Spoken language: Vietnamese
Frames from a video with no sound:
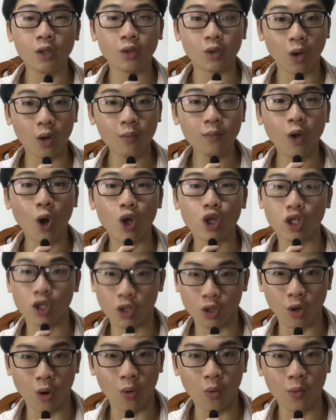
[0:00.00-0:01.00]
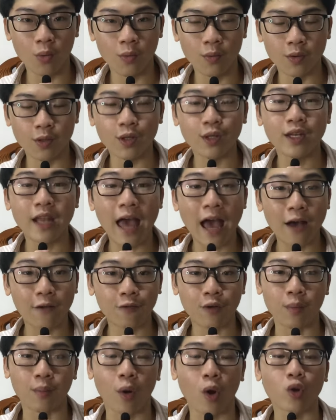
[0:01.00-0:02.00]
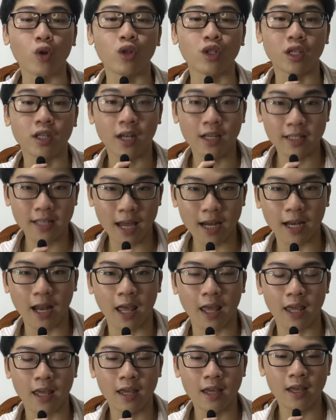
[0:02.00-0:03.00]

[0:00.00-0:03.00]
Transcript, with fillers: Tốt thôi chưa đủ, như đa phần mọi người trên thế gian này.